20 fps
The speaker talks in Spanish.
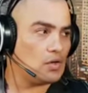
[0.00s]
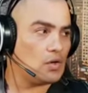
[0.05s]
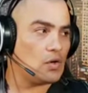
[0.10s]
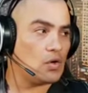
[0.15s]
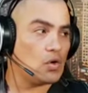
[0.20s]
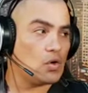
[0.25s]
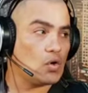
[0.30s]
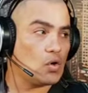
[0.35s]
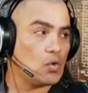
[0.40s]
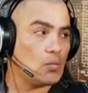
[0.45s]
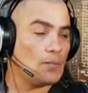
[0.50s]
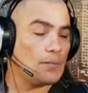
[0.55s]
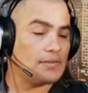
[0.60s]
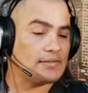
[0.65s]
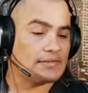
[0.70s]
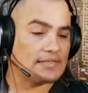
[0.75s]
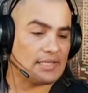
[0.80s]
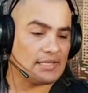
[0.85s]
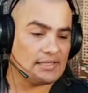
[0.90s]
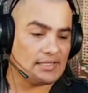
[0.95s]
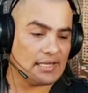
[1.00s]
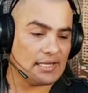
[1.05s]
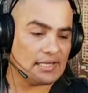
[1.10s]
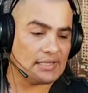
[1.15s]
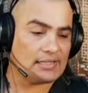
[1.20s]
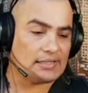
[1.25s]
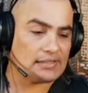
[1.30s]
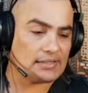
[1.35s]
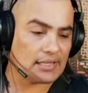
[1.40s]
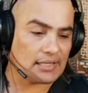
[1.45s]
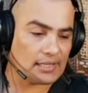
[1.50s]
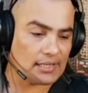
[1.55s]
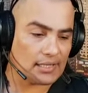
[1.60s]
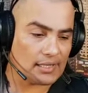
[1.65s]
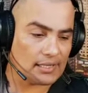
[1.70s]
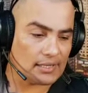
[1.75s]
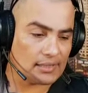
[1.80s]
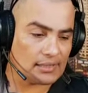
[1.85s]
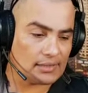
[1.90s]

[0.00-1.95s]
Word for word: Ojo, pestaña y ceja.